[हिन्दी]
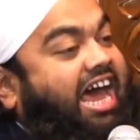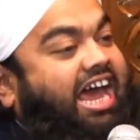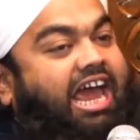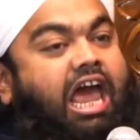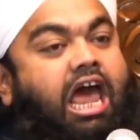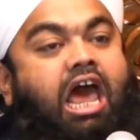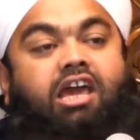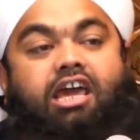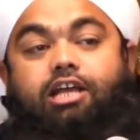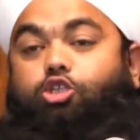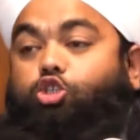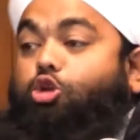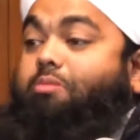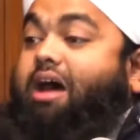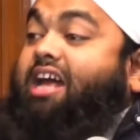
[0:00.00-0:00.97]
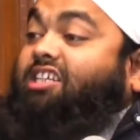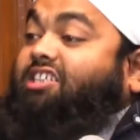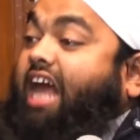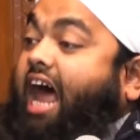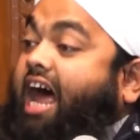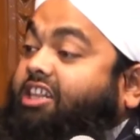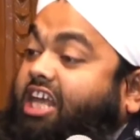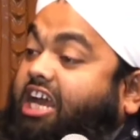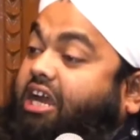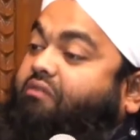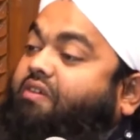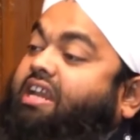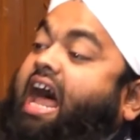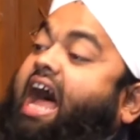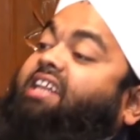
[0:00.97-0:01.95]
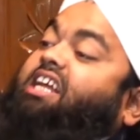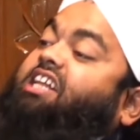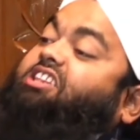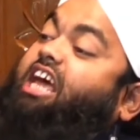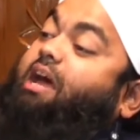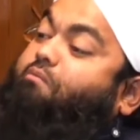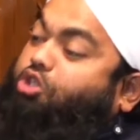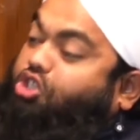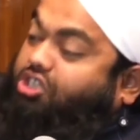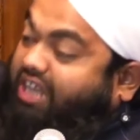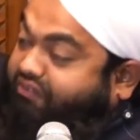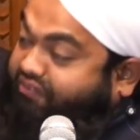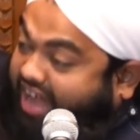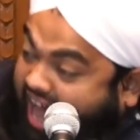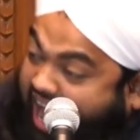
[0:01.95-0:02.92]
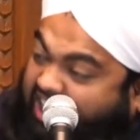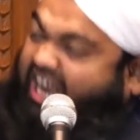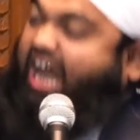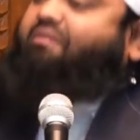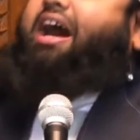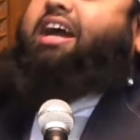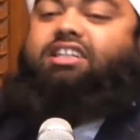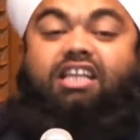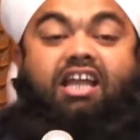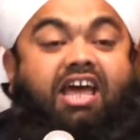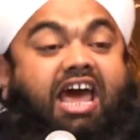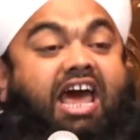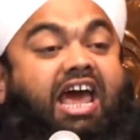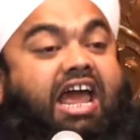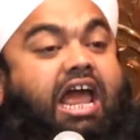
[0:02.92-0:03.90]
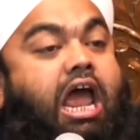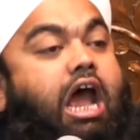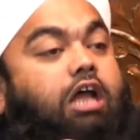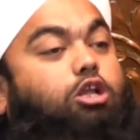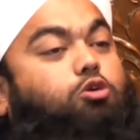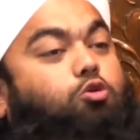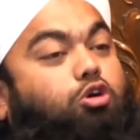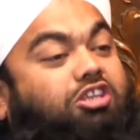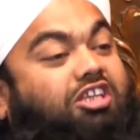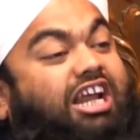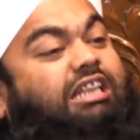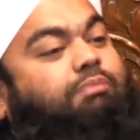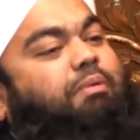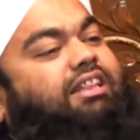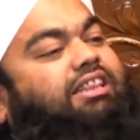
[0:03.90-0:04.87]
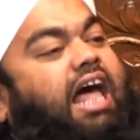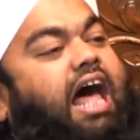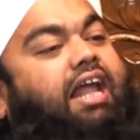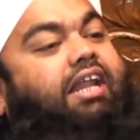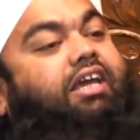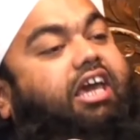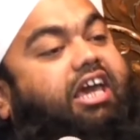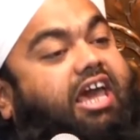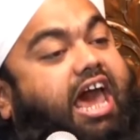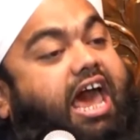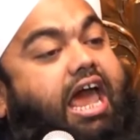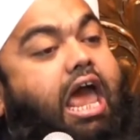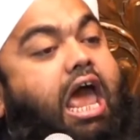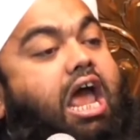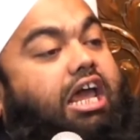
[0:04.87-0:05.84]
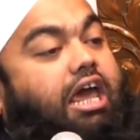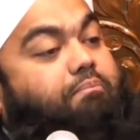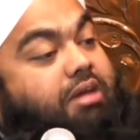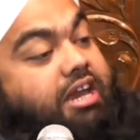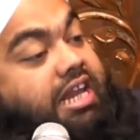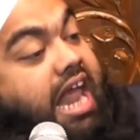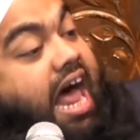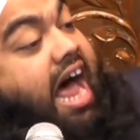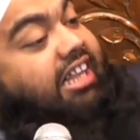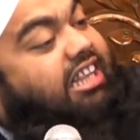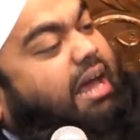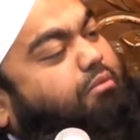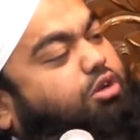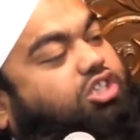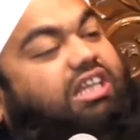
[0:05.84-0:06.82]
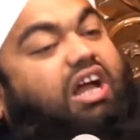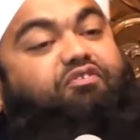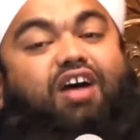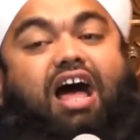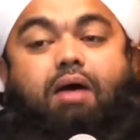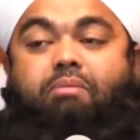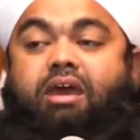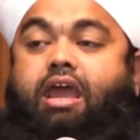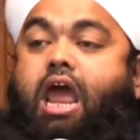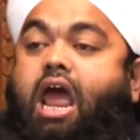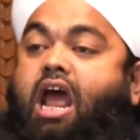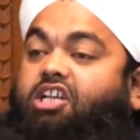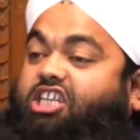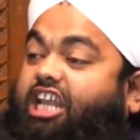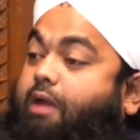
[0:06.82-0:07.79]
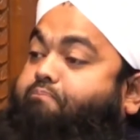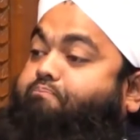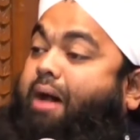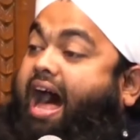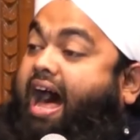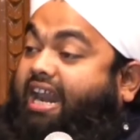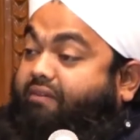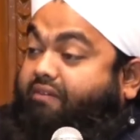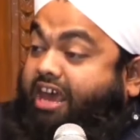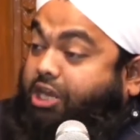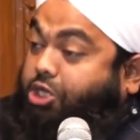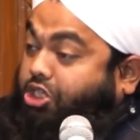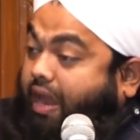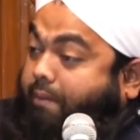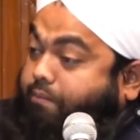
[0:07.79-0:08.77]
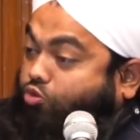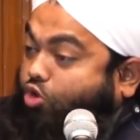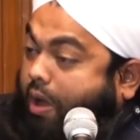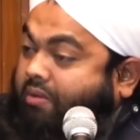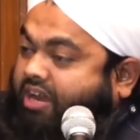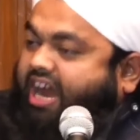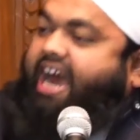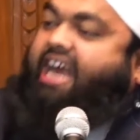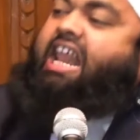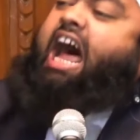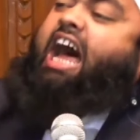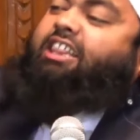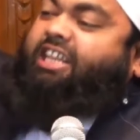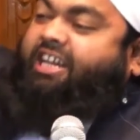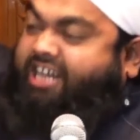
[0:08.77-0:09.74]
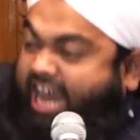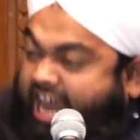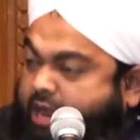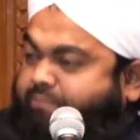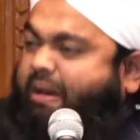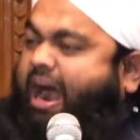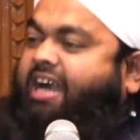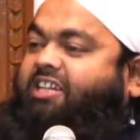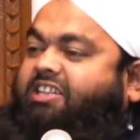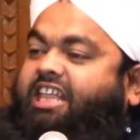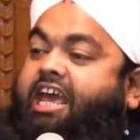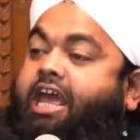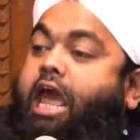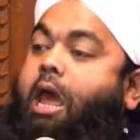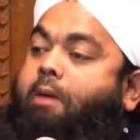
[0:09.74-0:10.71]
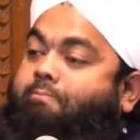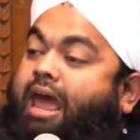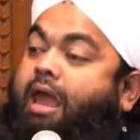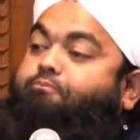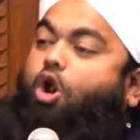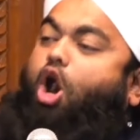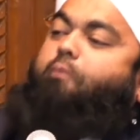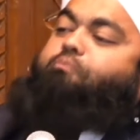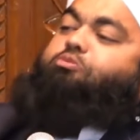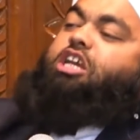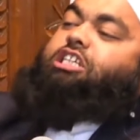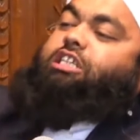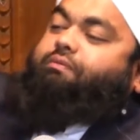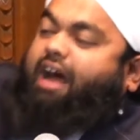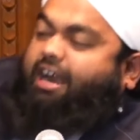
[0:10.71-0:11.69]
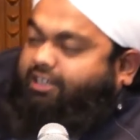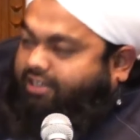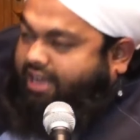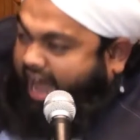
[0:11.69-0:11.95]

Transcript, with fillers: है ये सुबह सादिक विलादत मुस्तफ़ा का वक्त है तो कुदरत बता रही है कि मिलाद मुस्तफ़ा में सिर्फ बारहवीं शब को खैरात नहीं बांटते महबूब जिस वक्त